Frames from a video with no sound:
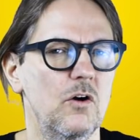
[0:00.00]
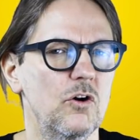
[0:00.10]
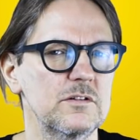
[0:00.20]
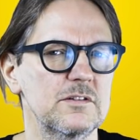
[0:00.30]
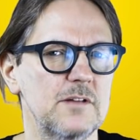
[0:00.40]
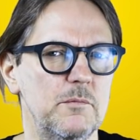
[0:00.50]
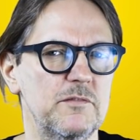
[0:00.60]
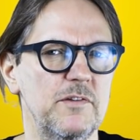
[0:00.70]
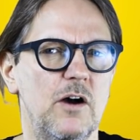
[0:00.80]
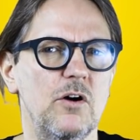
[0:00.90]
Und
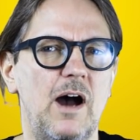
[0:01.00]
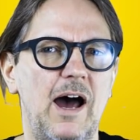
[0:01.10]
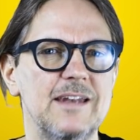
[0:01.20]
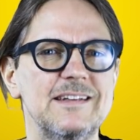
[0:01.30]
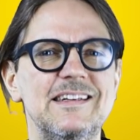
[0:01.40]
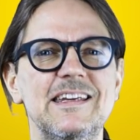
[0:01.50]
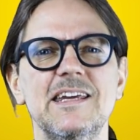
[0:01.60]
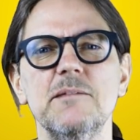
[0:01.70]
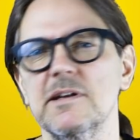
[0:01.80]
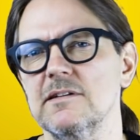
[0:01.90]
damit wir auch alle
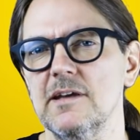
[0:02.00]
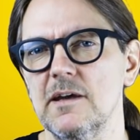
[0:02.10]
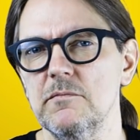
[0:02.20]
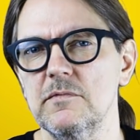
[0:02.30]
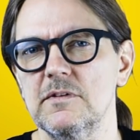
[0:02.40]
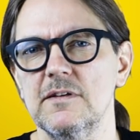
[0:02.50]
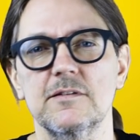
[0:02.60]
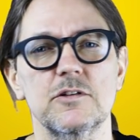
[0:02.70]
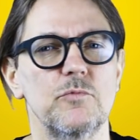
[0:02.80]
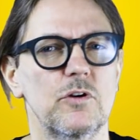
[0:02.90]
die mitnehmen, die
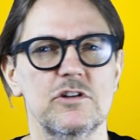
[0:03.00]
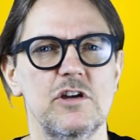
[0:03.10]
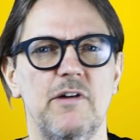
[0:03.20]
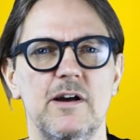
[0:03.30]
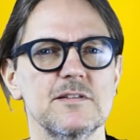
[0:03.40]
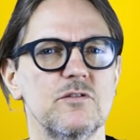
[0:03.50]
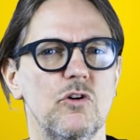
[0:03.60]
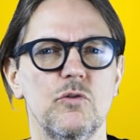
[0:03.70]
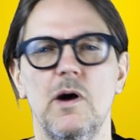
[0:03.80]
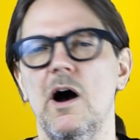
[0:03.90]
sich möglicherweise
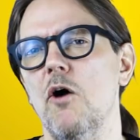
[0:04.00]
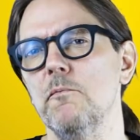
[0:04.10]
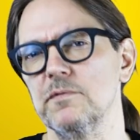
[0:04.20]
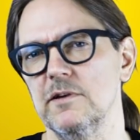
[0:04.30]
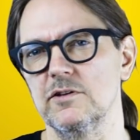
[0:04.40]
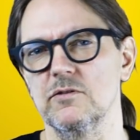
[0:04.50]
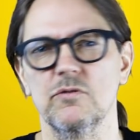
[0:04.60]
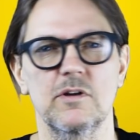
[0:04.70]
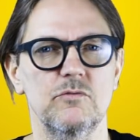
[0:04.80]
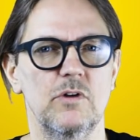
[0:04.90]
noch überhaupt nicht
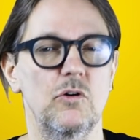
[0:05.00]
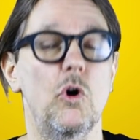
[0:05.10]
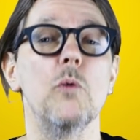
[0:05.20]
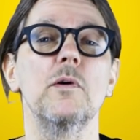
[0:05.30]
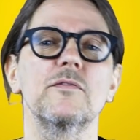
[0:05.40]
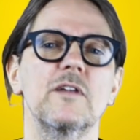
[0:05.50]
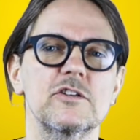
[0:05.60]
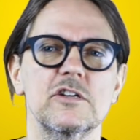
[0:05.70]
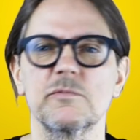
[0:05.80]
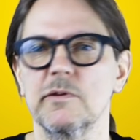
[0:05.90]
oder nur
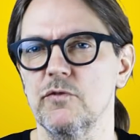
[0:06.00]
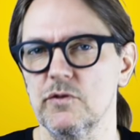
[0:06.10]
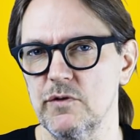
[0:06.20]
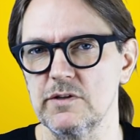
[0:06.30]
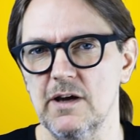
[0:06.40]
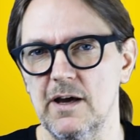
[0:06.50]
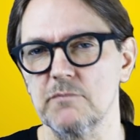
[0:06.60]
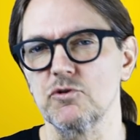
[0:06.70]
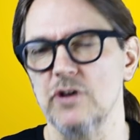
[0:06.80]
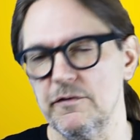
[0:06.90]
oberflächlich mit Photovoltaik
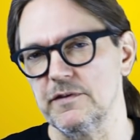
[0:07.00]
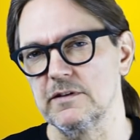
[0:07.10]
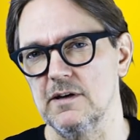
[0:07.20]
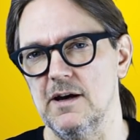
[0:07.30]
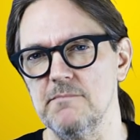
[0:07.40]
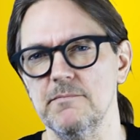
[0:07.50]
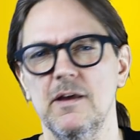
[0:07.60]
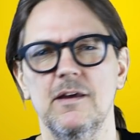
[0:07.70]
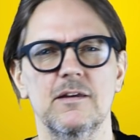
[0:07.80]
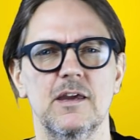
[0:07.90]
beschäftigt haben,
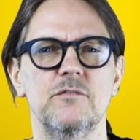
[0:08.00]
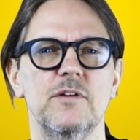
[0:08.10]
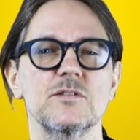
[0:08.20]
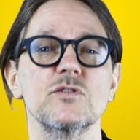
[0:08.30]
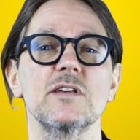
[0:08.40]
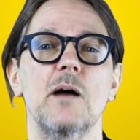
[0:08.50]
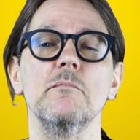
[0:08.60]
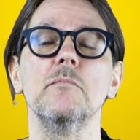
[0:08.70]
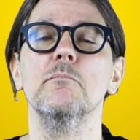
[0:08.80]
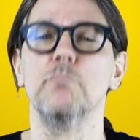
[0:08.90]
gehen wir
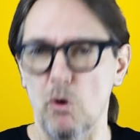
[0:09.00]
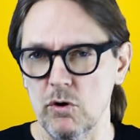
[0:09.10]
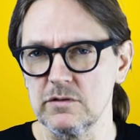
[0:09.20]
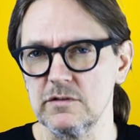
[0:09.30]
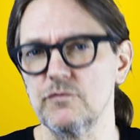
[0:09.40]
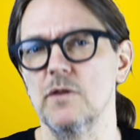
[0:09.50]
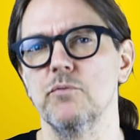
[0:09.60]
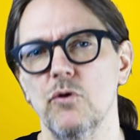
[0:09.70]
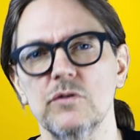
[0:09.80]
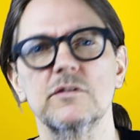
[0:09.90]
zusammen Punkt für
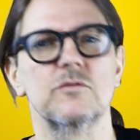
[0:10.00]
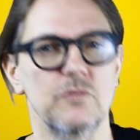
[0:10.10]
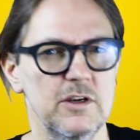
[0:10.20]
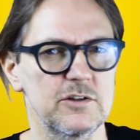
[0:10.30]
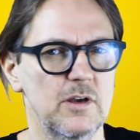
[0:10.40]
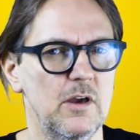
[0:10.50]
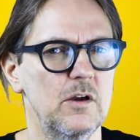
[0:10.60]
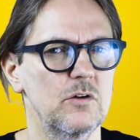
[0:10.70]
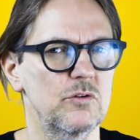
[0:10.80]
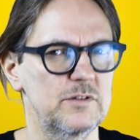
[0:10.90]
Punkt durch.
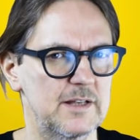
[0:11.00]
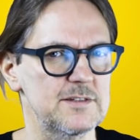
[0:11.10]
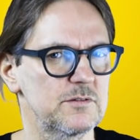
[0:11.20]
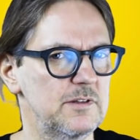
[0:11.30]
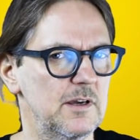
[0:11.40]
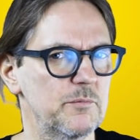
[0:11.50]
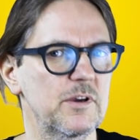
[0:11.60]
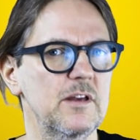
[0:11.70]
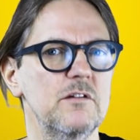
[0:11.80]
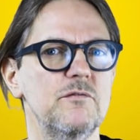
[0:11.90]
Und jetzt und hier
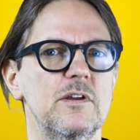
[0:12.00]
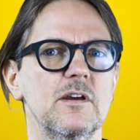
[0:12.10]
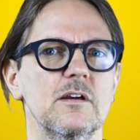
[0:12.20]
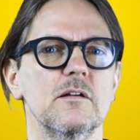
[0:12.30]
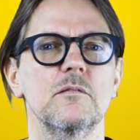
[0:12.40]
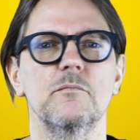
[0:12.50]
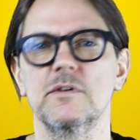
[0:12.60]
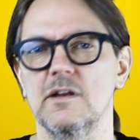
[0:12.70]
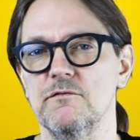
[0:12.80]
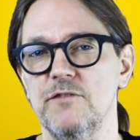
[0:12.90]
beginnen wir
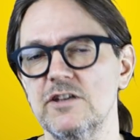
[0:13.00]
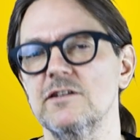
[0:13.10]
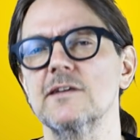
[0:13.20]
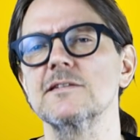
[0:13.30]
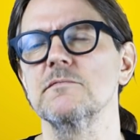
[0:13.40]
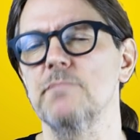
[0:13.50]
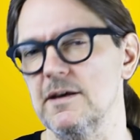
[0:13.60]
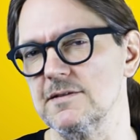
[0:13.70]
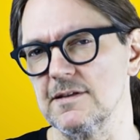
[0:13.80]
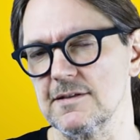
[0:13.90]
mit den wichtigsten
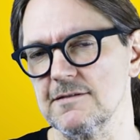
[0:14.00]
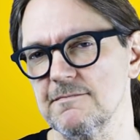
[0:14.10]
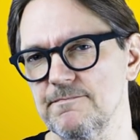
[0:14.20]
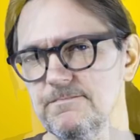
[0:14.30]
Basics.